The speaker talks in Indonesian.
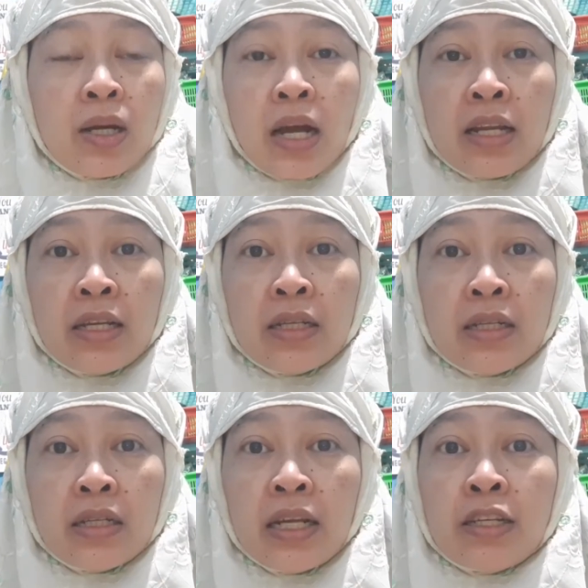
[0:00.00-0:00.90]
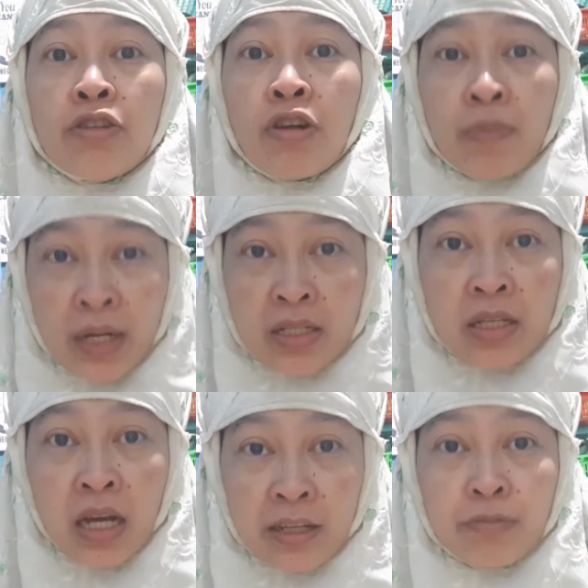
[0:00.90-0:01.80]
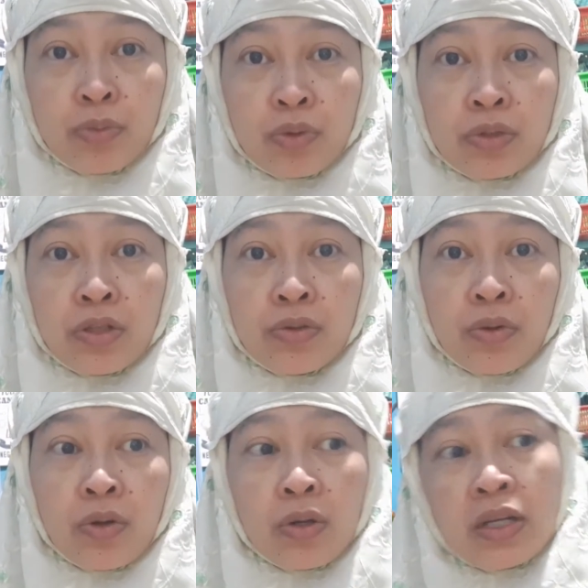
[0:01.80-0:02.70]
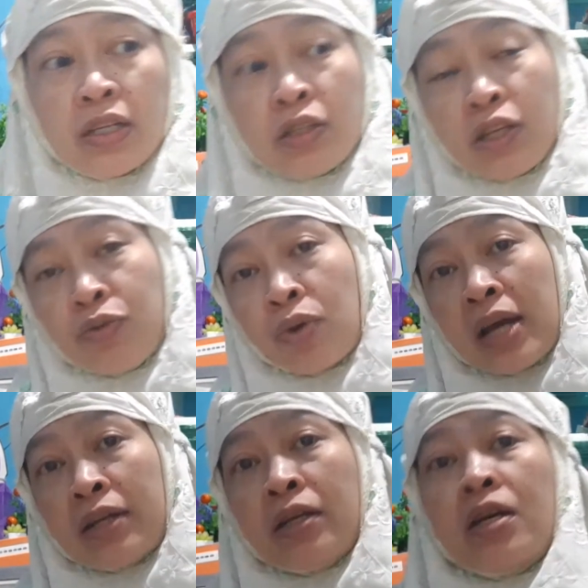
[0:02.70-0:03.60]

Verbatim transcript: kalian lagi normal sekalipun gitu loh lagi tiduran